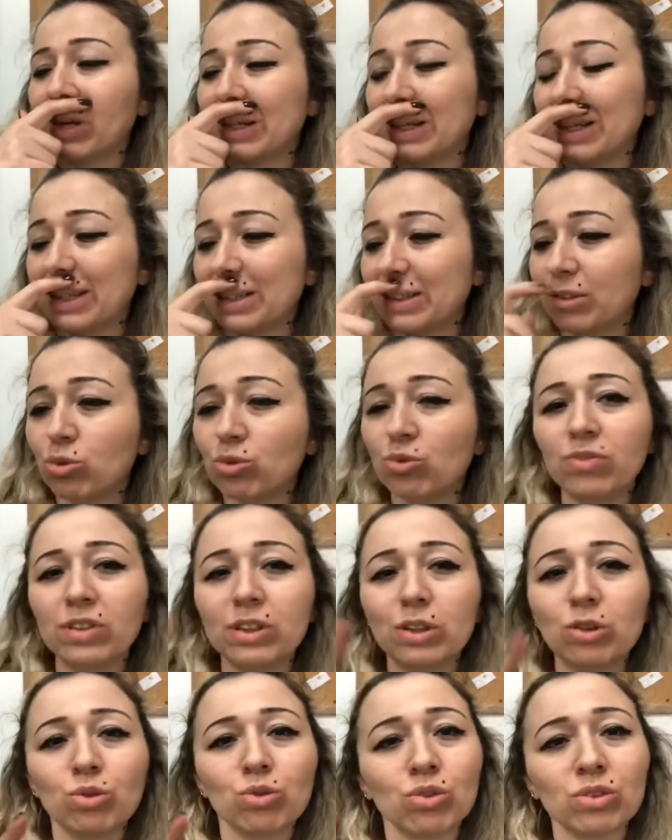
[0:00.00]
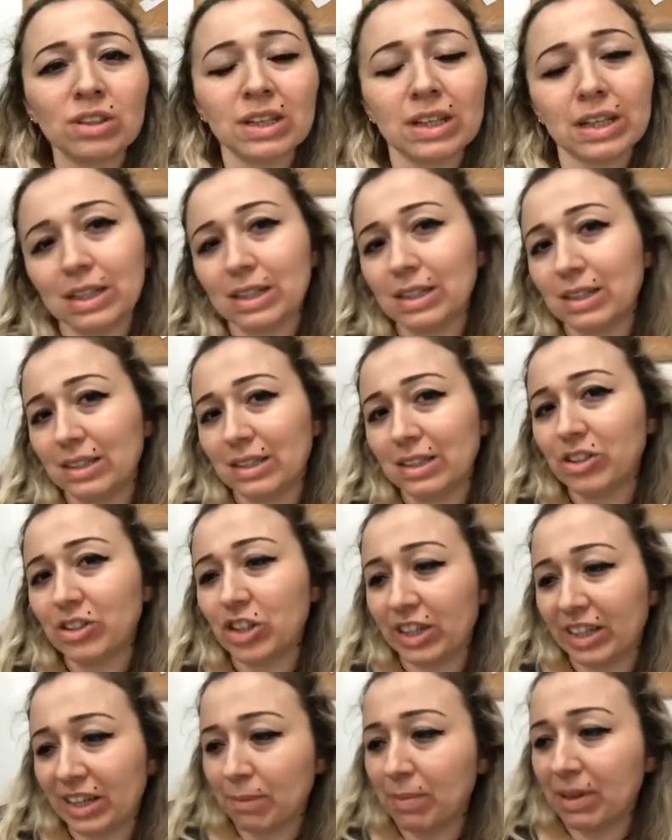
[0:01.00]
Ee, dün videonun kalanını
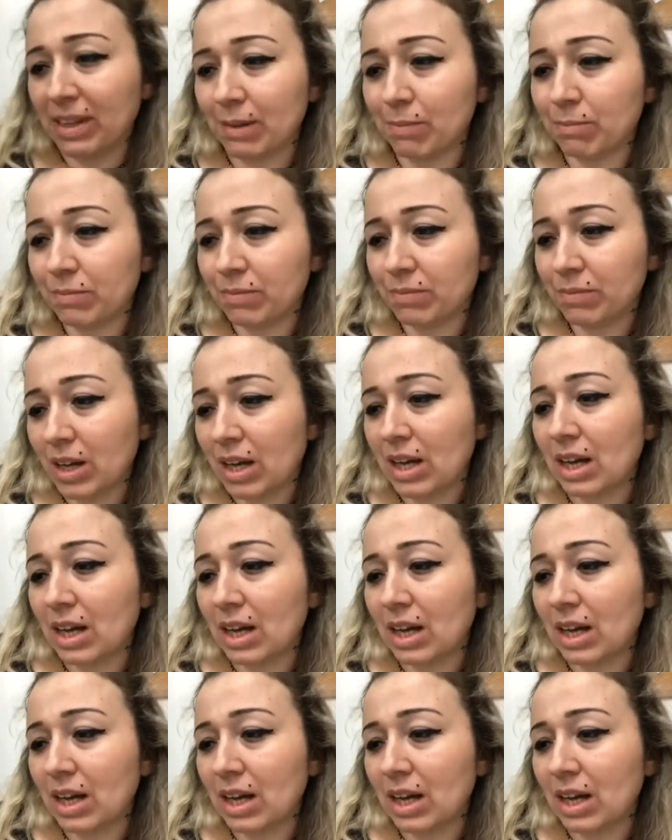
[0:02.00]
çekemedim.